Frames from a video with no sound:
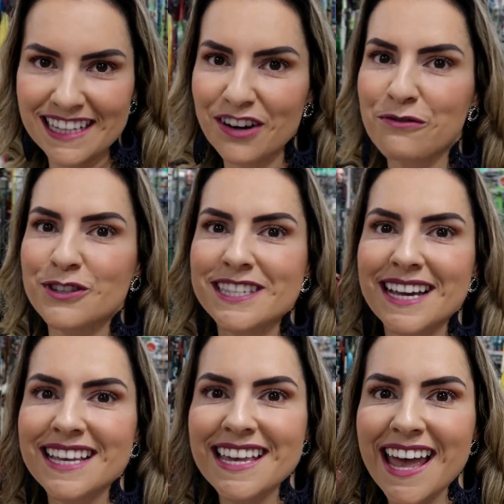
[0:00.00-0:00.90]
Então
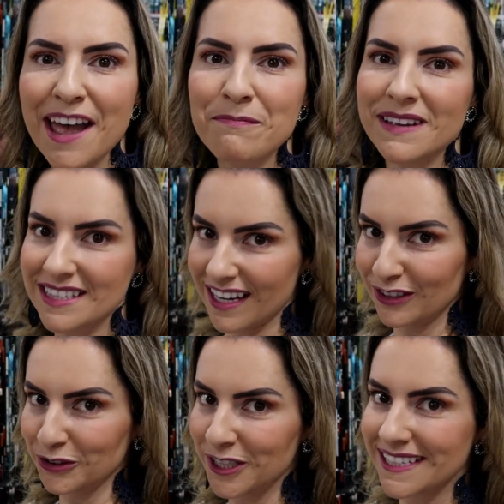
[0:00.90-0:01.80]
você que é
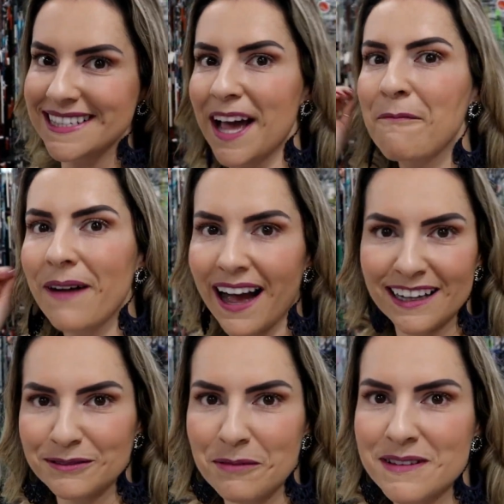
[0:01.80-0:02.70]
pescador, que se
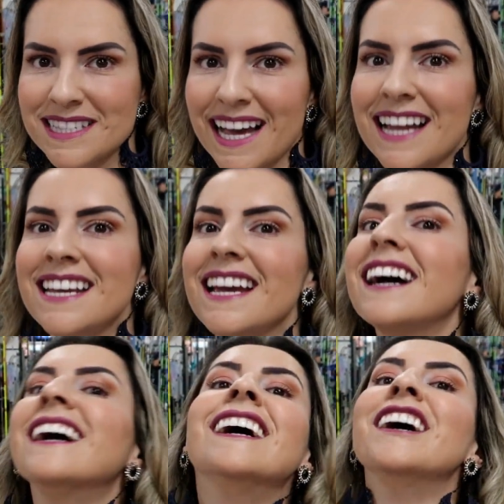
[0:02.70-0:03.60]
amarra numa
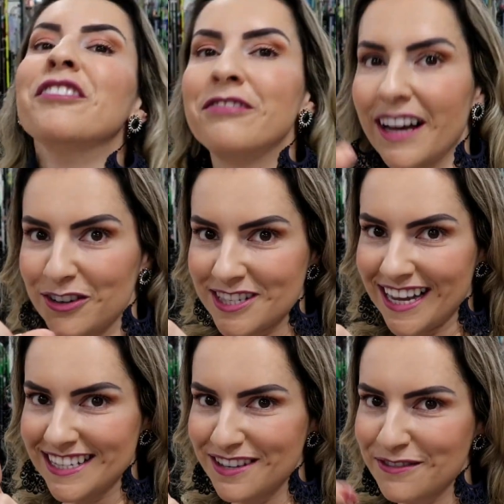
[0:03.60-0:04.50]
pescaria, vai
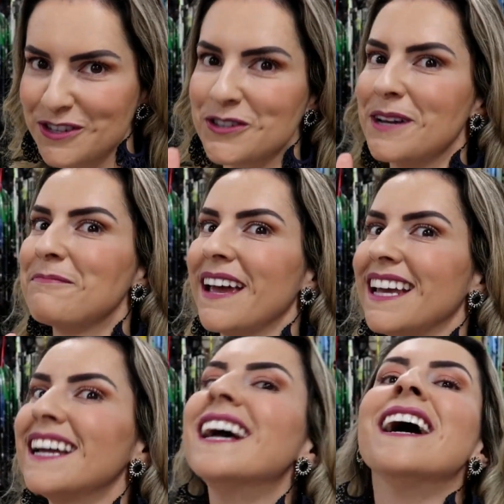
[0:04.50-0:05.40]
gostar desse vídeo
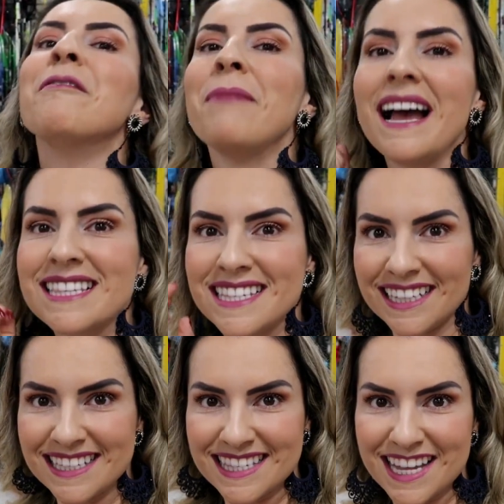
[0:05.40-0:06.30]
também. Mas
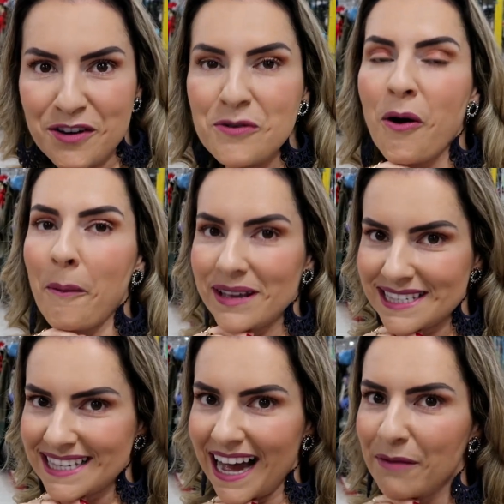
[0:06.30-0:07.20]
antes de eu
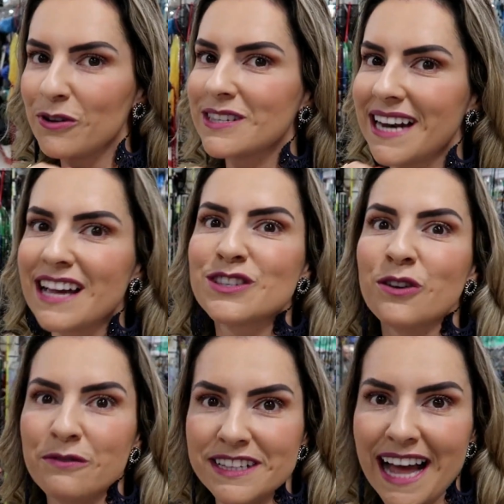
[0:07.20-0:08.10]
começar a mostrar as
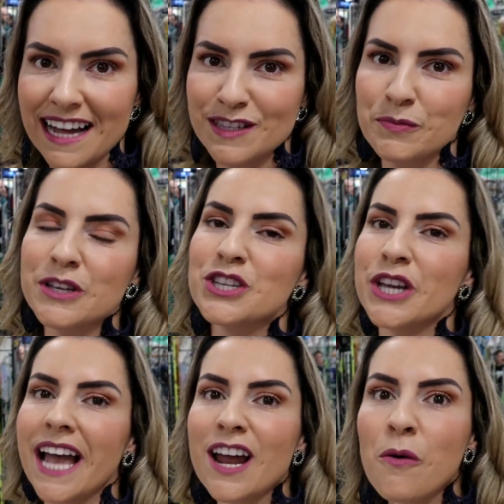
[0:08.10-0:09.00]
novidades, porque
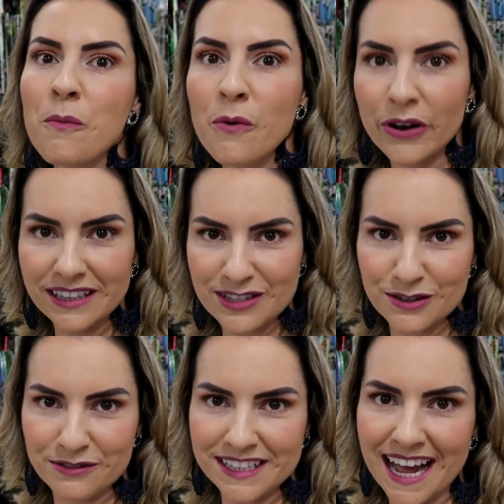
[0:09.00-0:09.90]
chegaram muitas
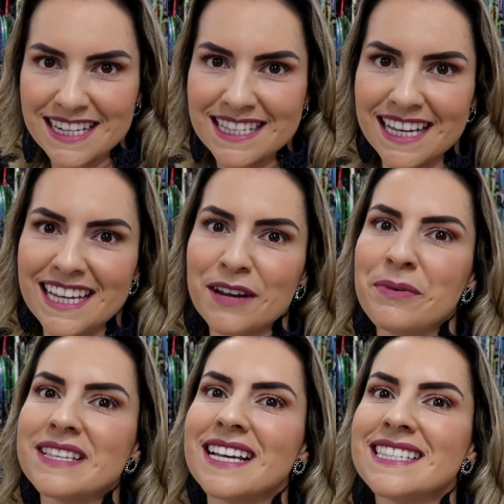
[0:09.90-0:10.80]
novidades aqui na
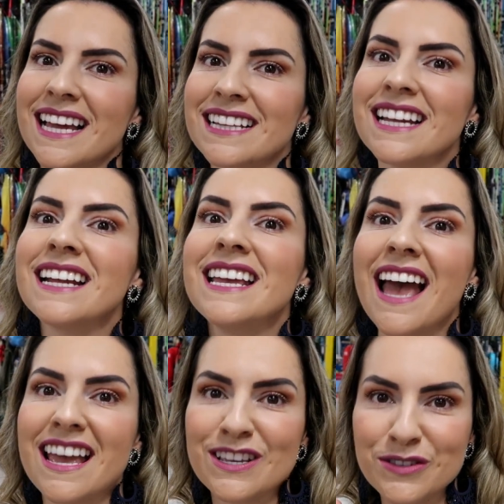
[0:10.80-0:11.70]
Pesca Center e
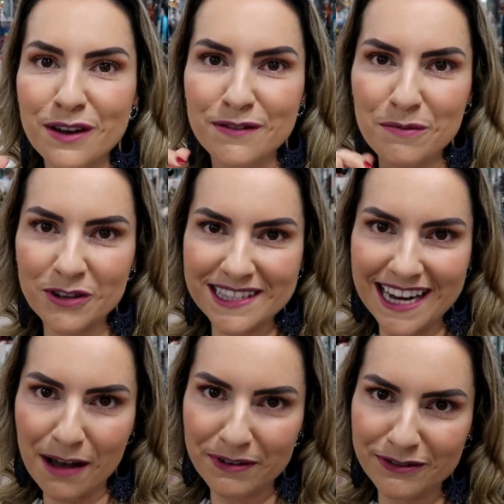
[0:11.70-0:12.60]
é isso que eu vim
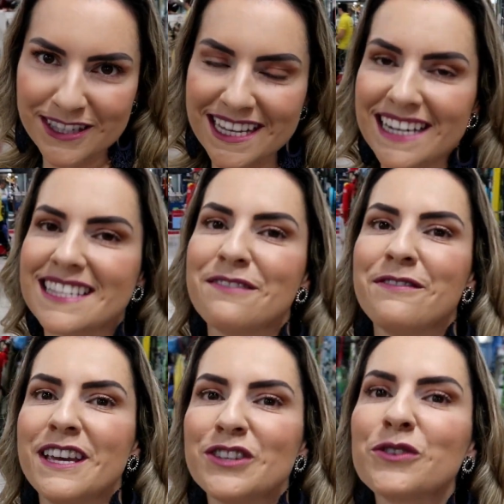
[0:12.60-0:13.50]
mostrar para você nesse
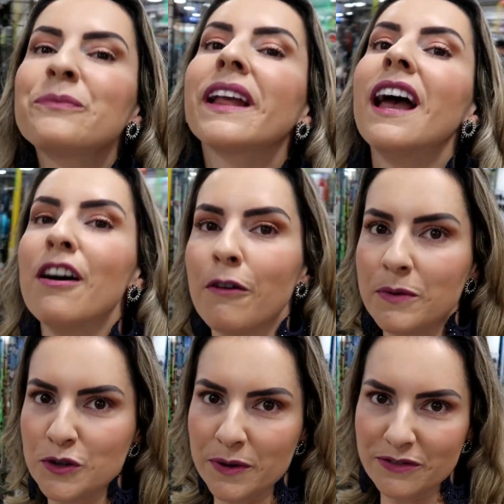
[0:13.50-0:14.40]
vídeo. Vou
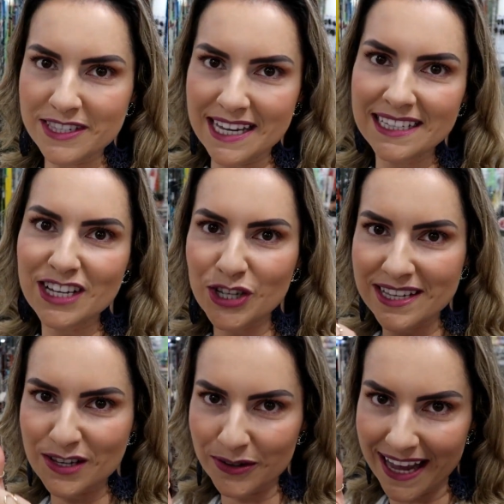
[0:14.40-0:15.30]
pedir para você
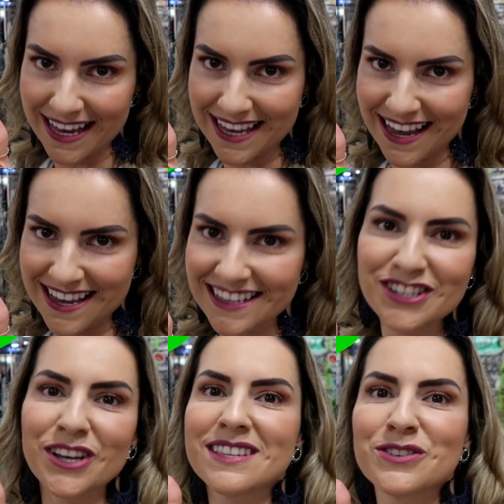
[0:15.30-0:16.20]
deixar seu like aí,
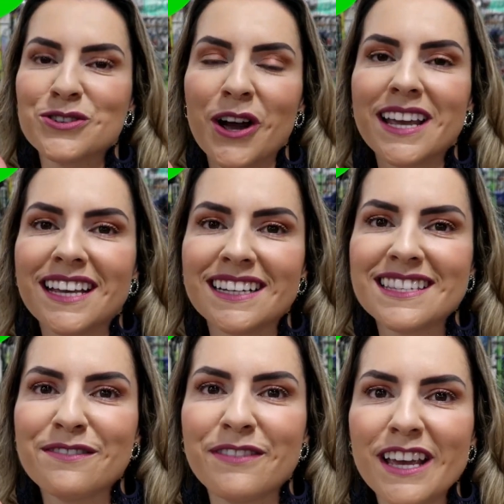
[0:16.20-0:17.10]
deixar seu joinha
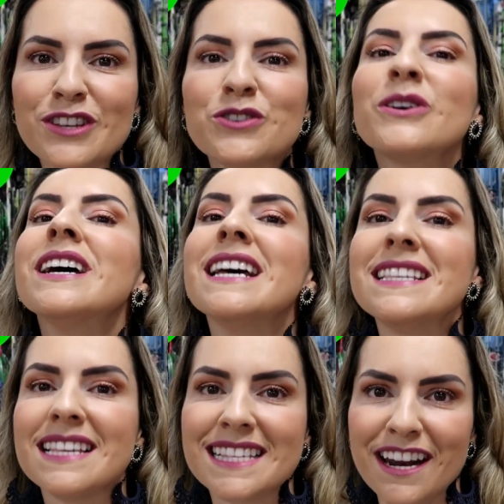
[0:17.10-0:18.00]
nesse vídeo,
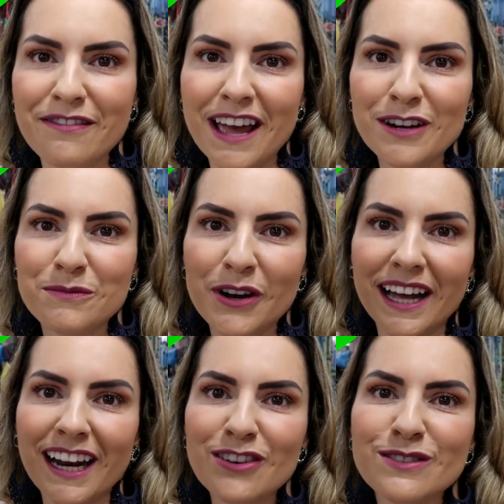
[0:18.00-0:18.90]
se inscrever aí no meu
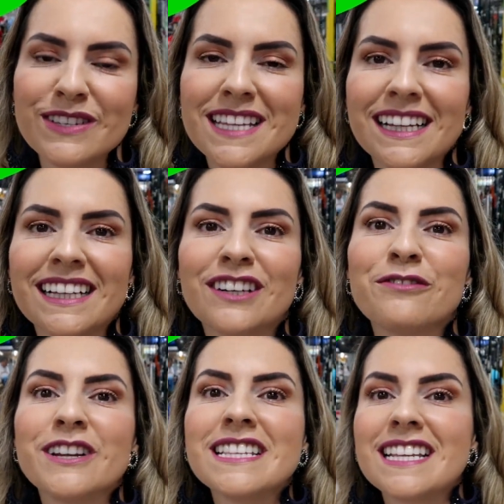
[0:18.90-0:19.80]
canal se você ainda não
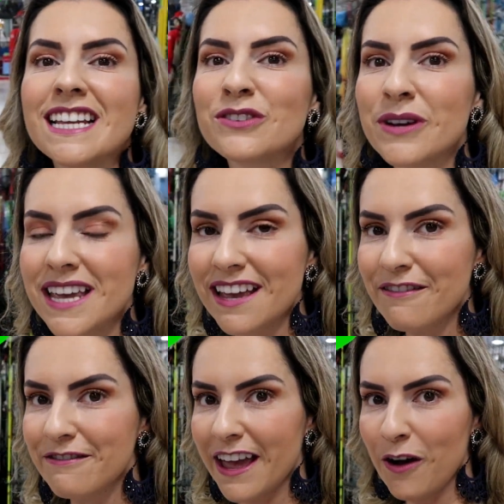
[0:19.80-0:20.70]
for inscrito e
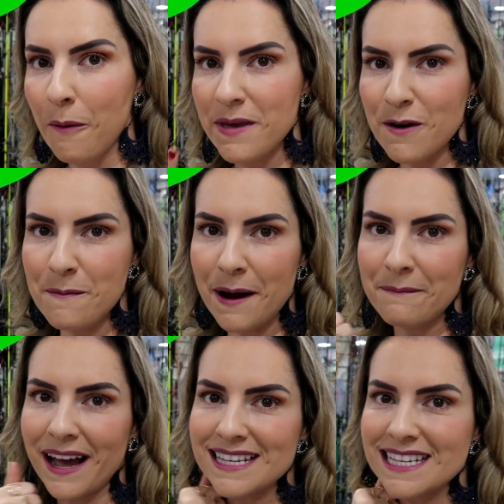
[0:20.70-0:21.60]
vem comigo para
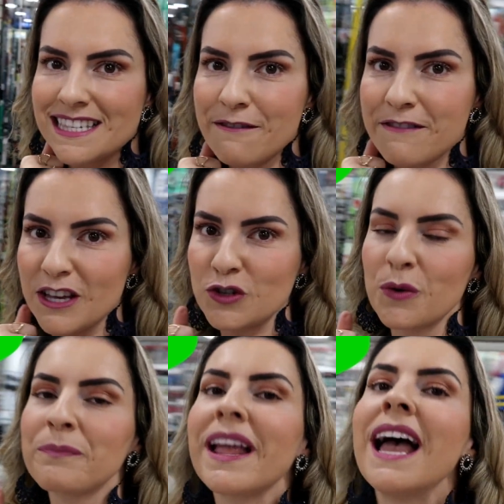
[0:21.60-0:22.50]
mais esse vídeo.